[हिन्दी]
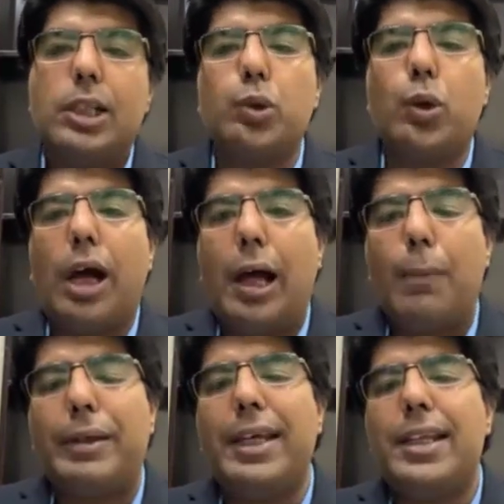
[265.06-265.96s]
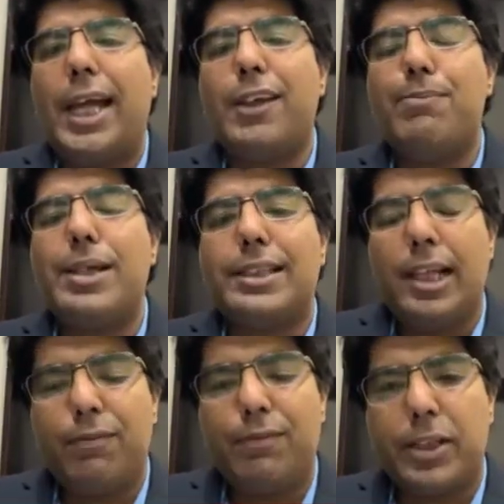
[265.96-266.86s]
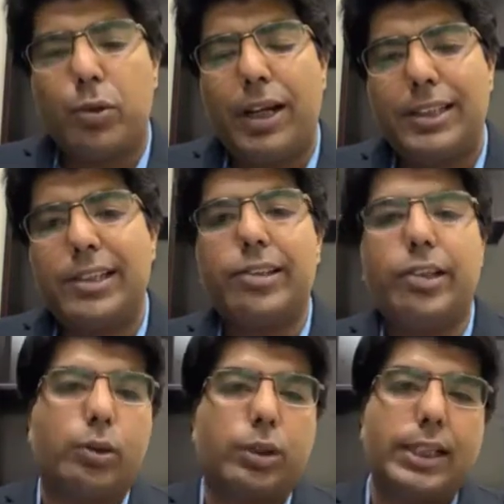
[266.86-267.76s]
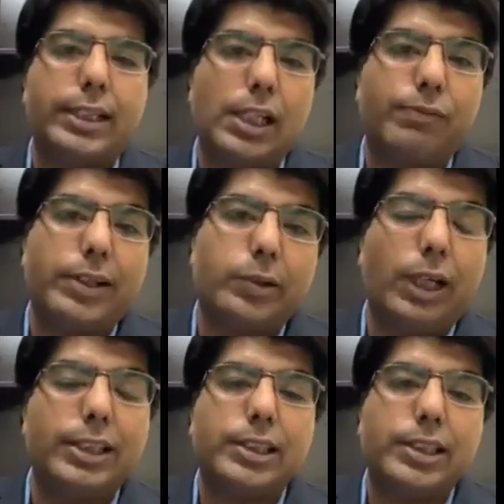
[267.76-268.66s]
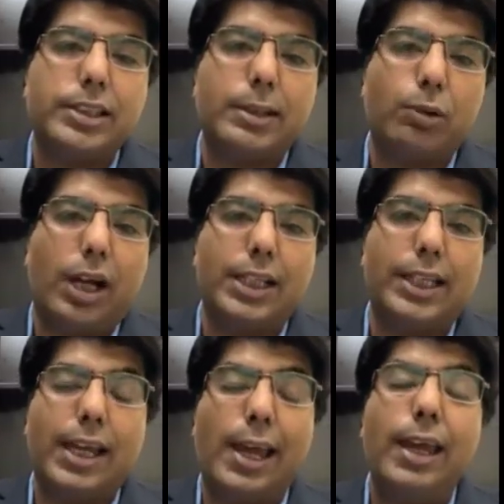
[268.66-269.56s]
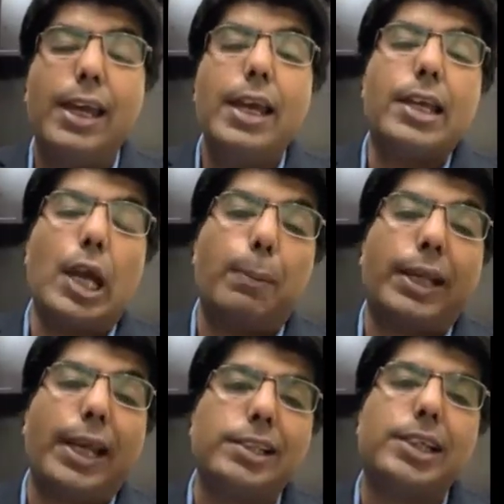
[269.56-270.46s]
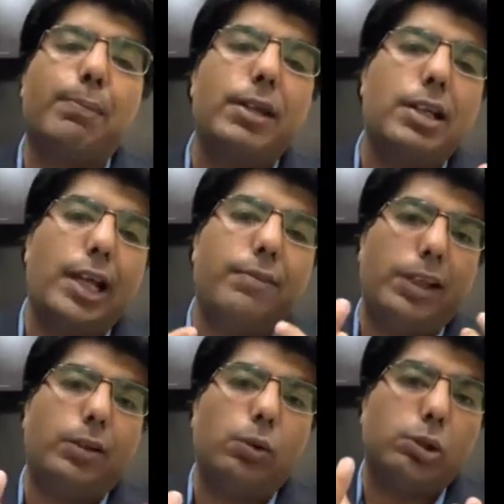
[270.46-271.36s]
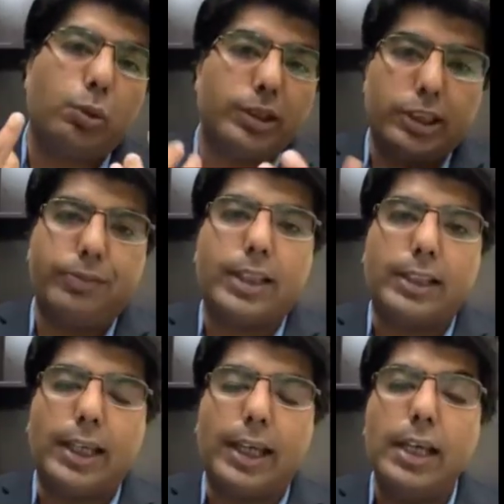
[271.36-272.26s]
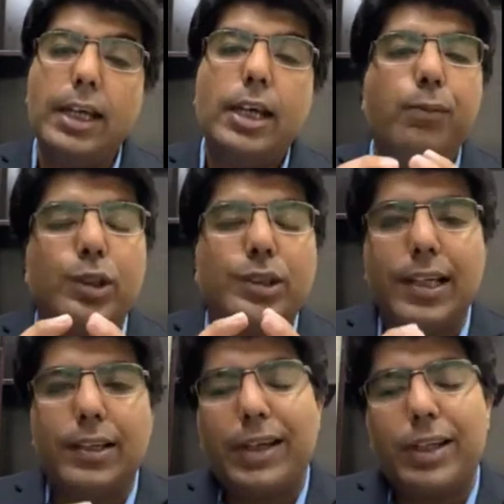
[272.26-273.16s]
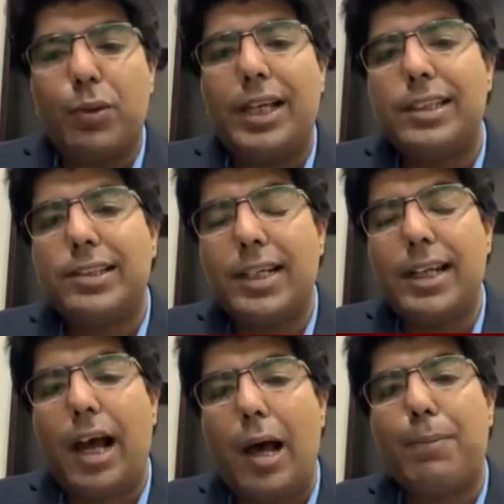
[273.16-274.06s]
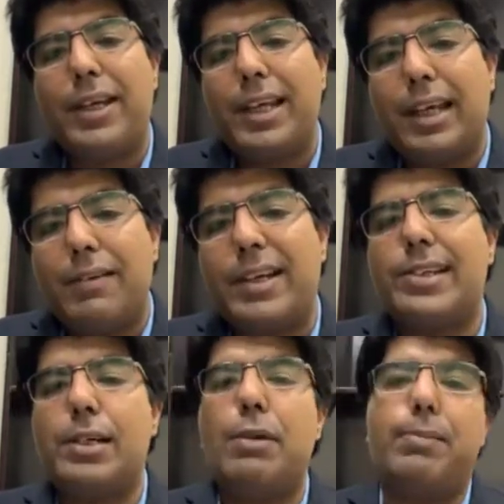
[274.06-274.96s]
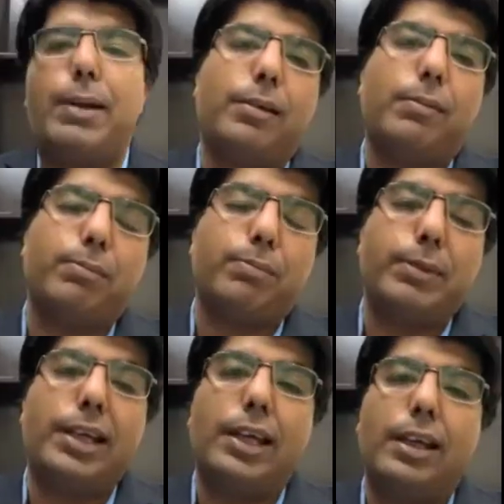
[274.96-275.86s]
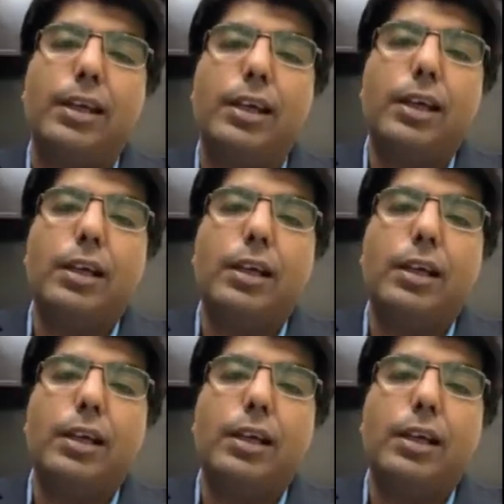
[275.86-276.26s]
तो जो आपकी लाइफ में सेल्फ एक्चुअलाइजेशन होती है सेल्फ एक्चुअलाइजेशन से मुराद ये है कि आप कैसे अपने लाइफ के गोल्स को अचीव करते हैं वो सेल्फ एक्चुअलाइजेशन आपकी कन्विक्शन में बैटर में